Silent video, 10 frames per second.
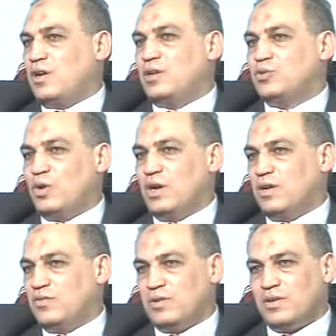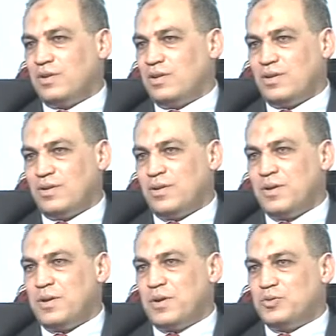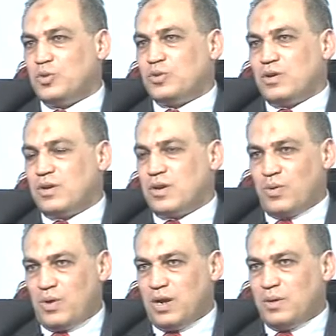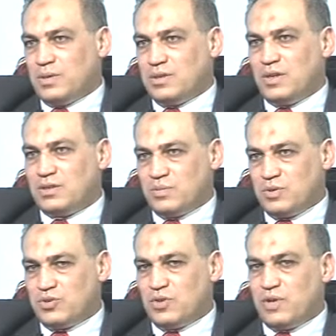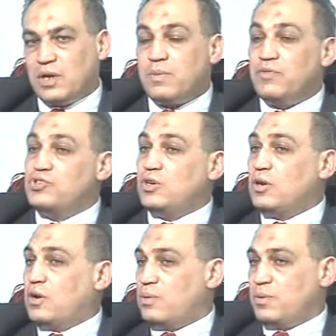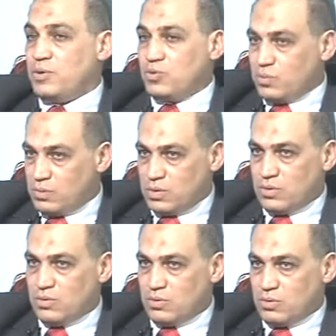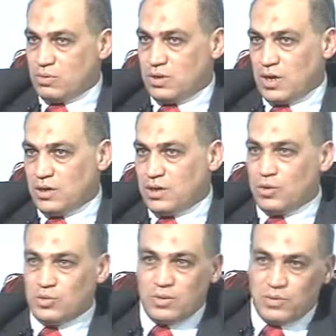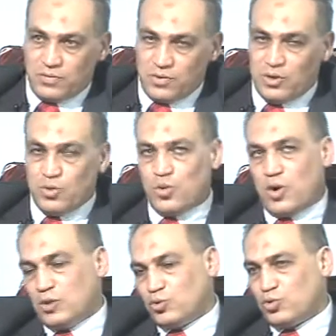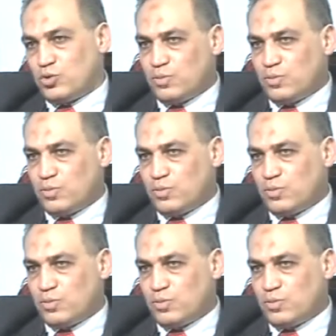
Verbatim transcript: عنده حاجه في سكر او حاجه من دي لازم تتشاف آه. لكن ما فيش علاقه ما بينهم آه. انه يعني جاله تنميل في رجله وهو عنده ثقب